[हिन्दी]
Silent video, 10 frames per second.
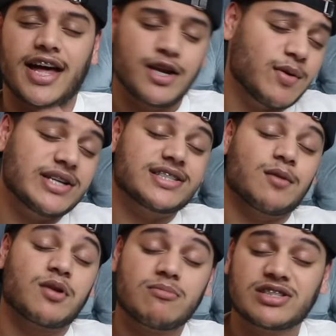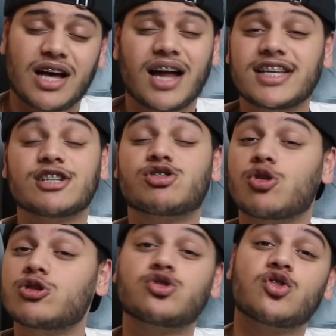एनीवेज अब रमजान के
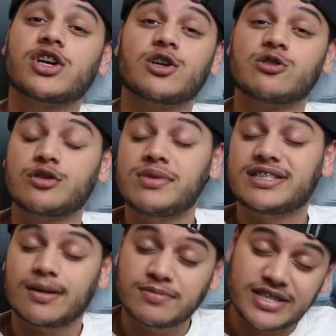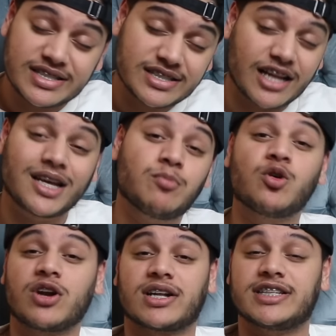शुरू शुरू के रोजों में सबसे ज्यादा
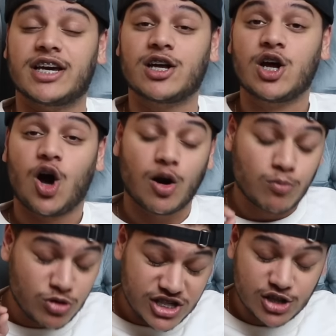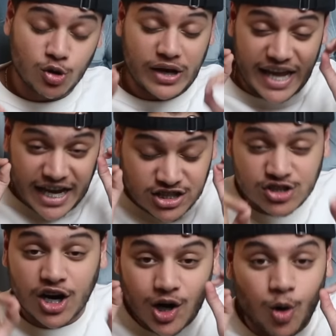भूख लगती है और मुझे तो
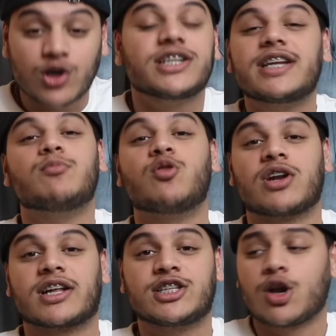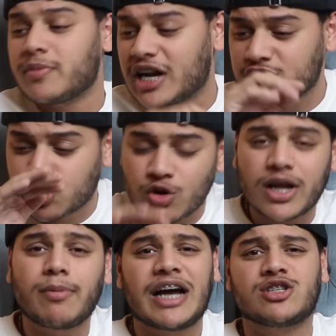एक्स्ट्रा ऑर्डनरी भूख लगती है और मेरा
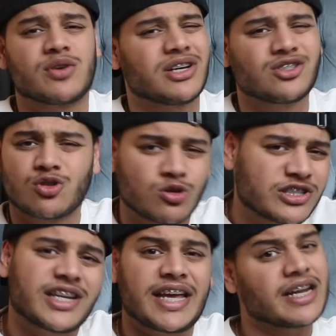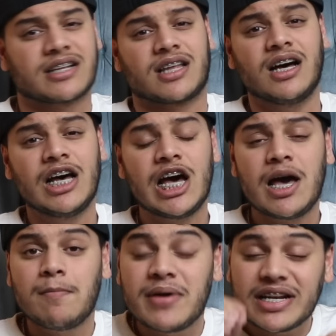छोटा भाई जो है जो रोजे नहीं रखता
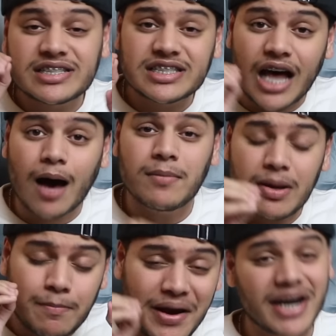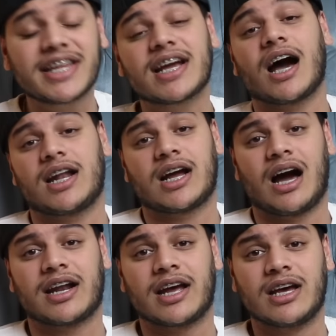मेरे सामने बैठ के खाना
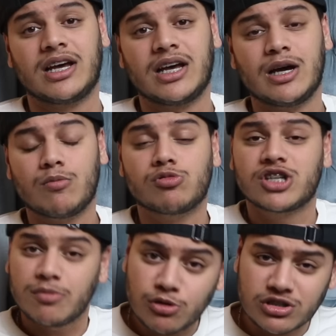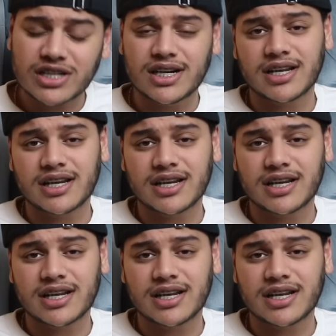खा रहा है मुझे भी गुस्सा चढ़